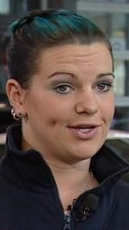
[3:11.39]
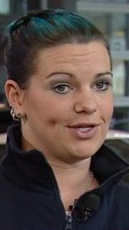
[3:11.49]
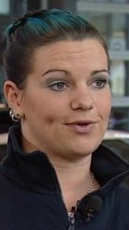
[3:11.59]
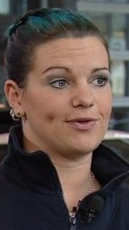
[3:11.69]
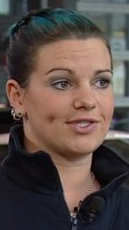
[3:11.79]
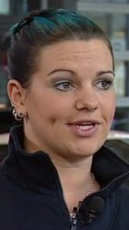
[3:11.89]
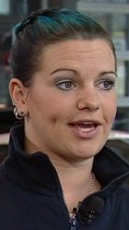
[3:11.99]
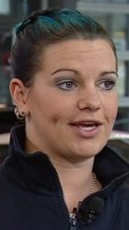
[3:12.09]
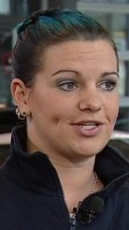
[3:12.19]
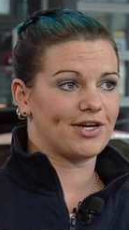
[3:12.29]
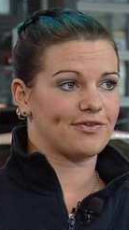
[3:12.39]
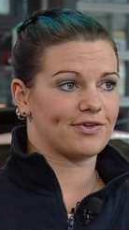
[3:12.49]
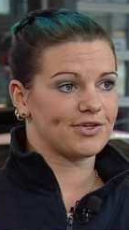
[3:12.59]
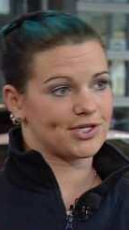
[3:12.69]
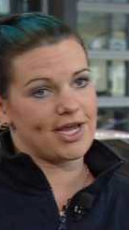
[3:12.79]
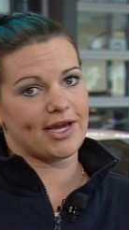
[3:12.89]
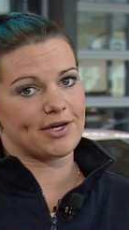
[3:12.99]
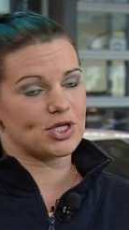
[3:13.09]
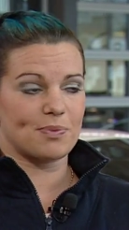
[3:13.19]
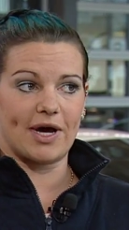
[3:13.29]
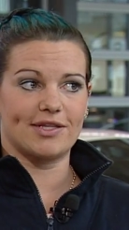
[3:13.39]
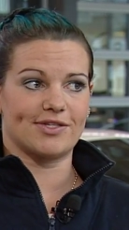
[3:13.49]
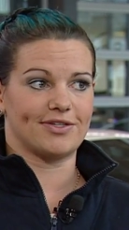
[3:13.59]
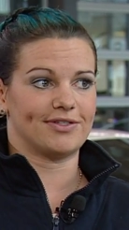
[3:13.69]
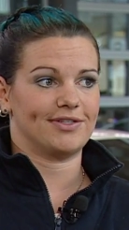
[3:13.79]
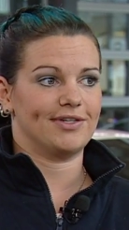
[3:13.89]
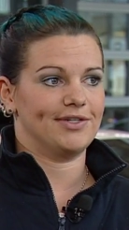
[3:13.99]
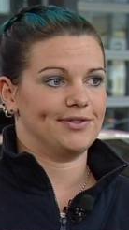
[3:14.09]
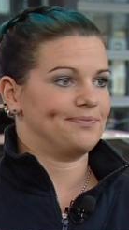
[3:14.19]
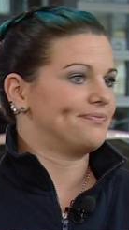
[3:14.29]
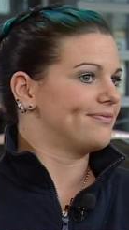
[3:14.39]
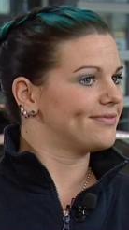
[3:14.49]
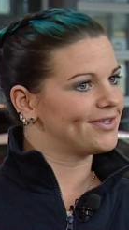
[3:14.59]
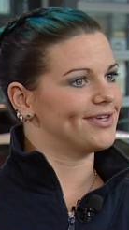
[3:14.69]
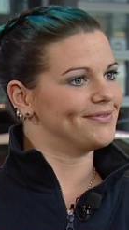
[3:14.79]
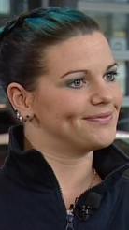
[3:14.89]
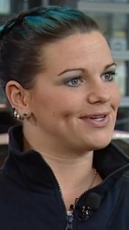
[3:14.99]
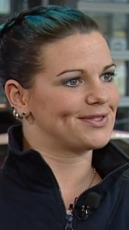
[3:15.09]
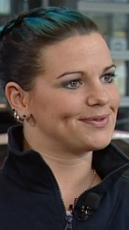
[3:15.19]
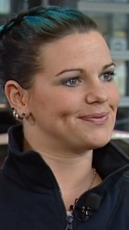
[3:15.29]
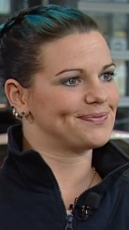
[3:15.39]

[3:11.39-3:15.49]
die großen Gerätschaften, Schere, Spreizer. Ja, also.